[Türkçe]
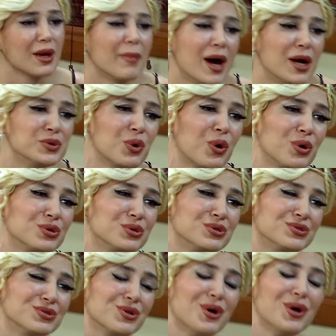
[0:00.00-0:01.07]
Kemal ne
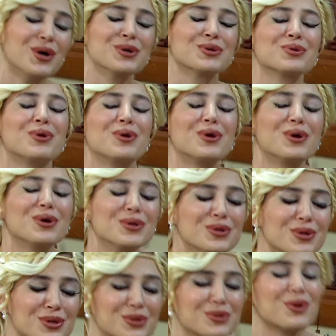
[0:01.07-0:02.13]
olur, ne
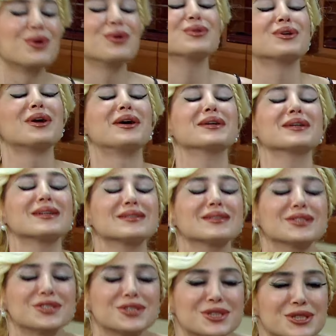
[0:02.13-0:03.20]
olur, ne olur
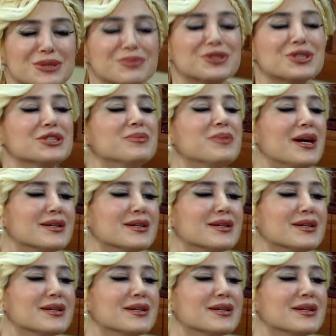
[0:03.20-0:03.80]
arkadaşım, canım